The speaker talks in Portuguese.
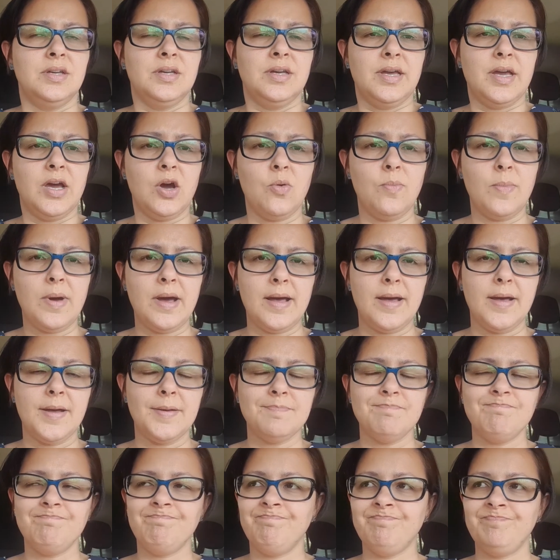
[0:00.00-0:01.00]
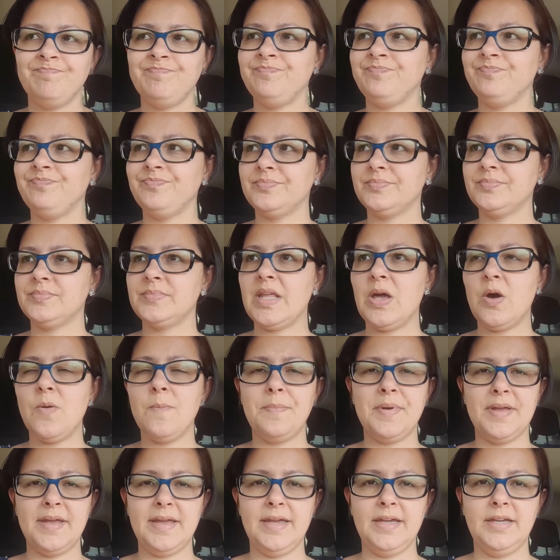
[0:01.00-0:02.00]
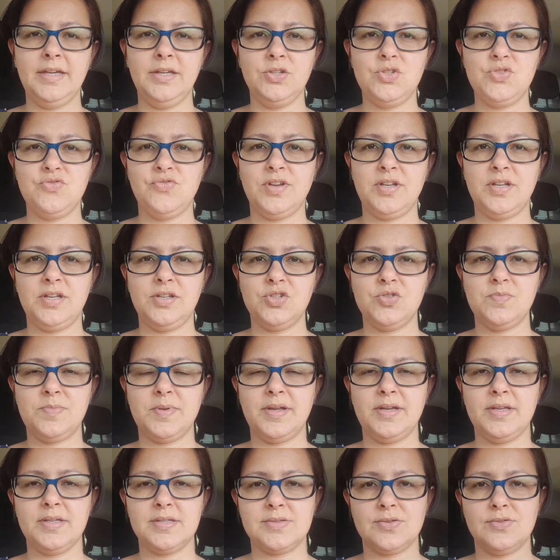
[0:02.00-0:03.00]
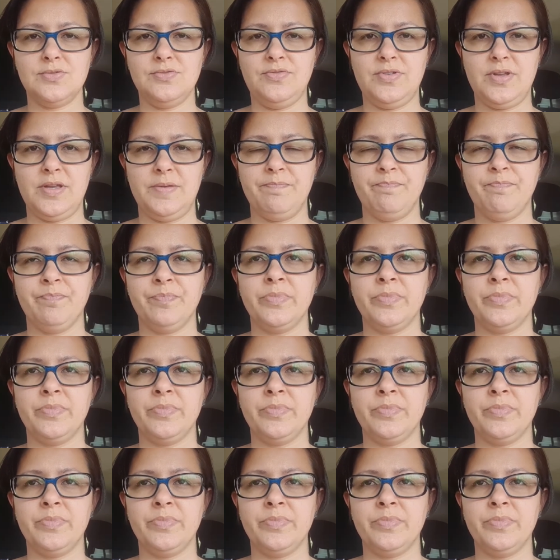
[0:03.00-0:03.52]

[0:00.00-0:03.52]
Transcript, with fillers: é uma é um perrengue diferente para resolver.